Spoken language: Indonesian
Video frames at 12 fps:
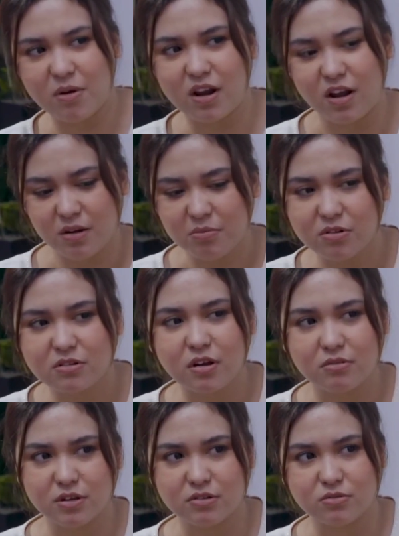gombal kali mulut
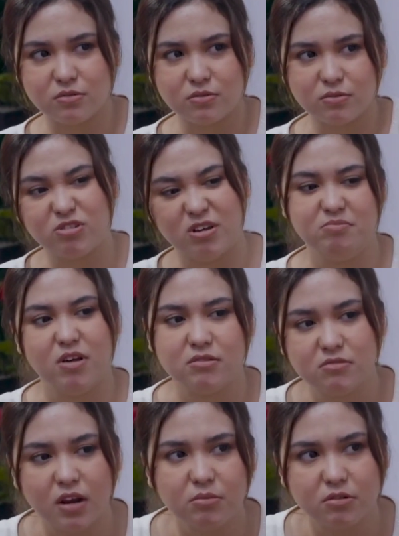kau itu ku gimbal
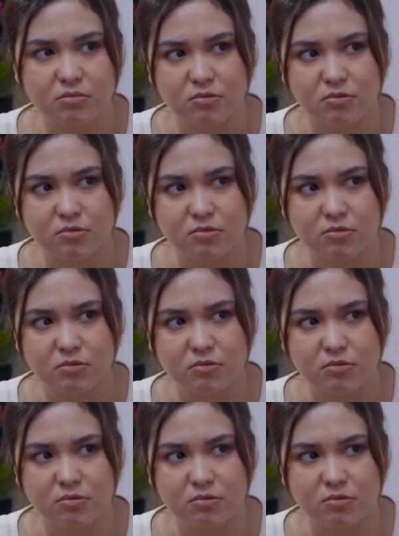juga lah